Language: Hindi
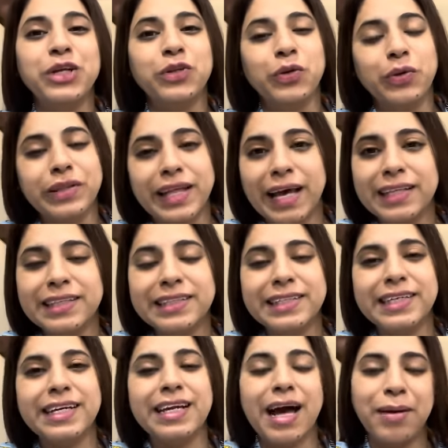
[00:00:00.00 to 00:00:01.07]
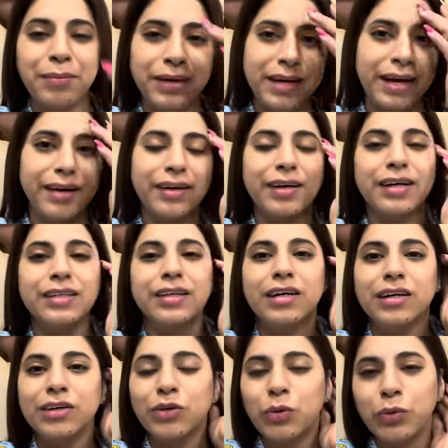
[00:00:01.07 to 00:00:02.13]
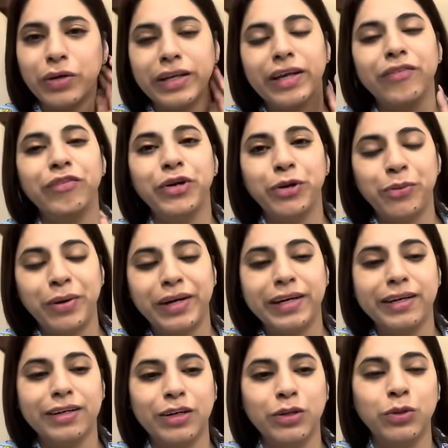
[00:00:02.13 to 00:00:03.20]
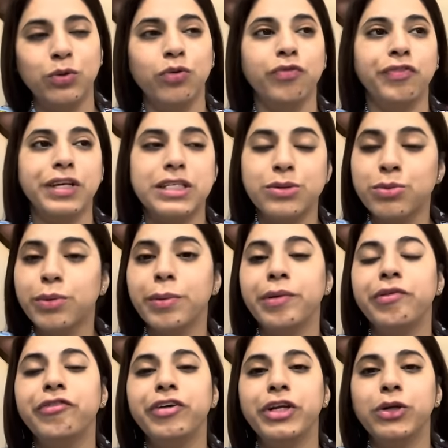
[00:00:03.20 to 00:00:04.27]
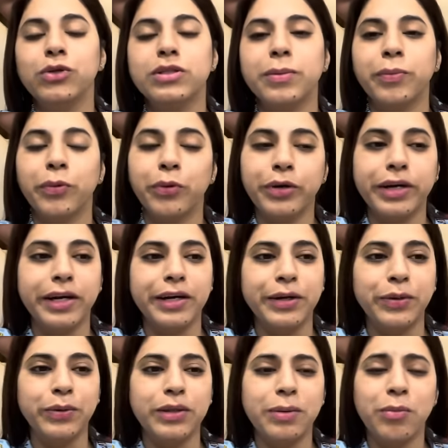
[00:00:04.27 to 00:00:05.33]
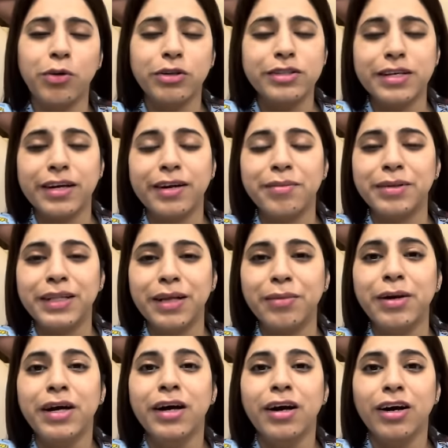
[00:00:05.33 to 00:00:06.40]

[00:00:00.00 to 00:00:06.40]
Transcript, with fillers: तो नाइन थर्टी का अलार्म लगा रखा था उठ के वीडियो एडिट कर दूँ फेसबुक पे वीडियोस अपलोड करनी होती है बहुत सारा मतलब